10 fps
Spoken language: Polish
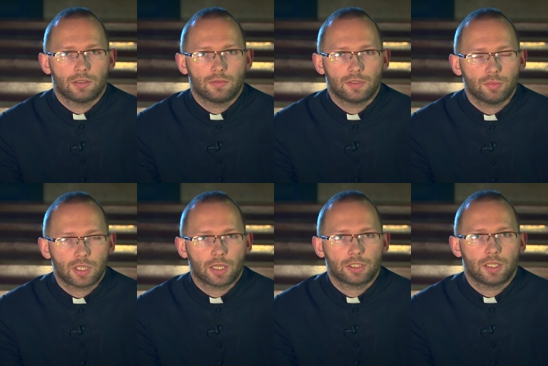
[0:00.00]
w tym
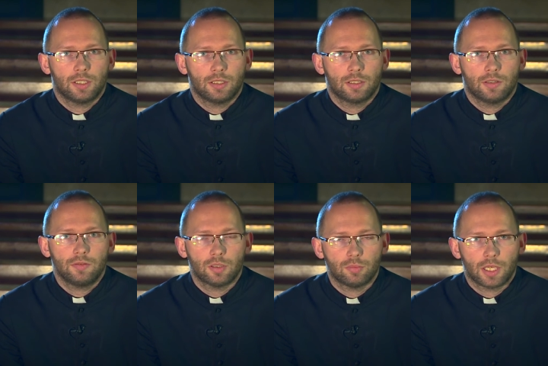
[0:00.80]
czasie, w
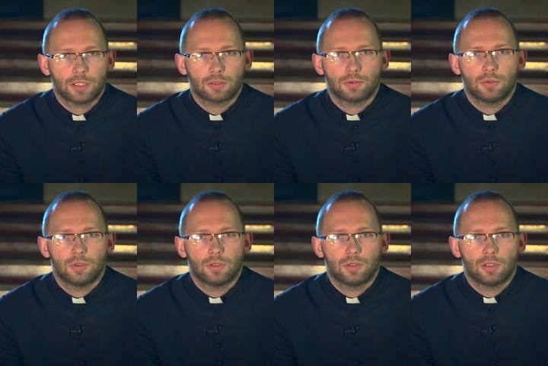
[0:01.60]
tym miejscu.
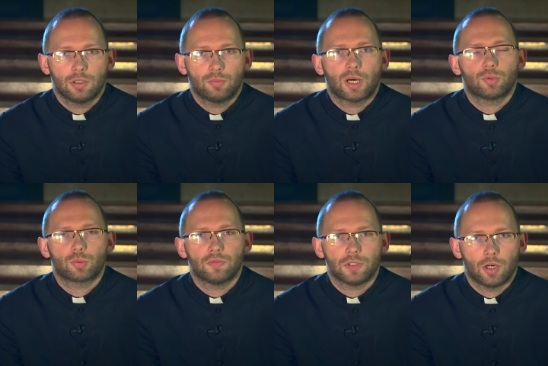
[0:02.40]
Pan Bóg
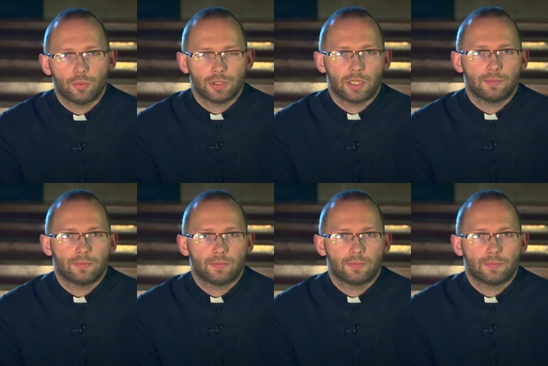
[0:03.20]
mówi do mnie.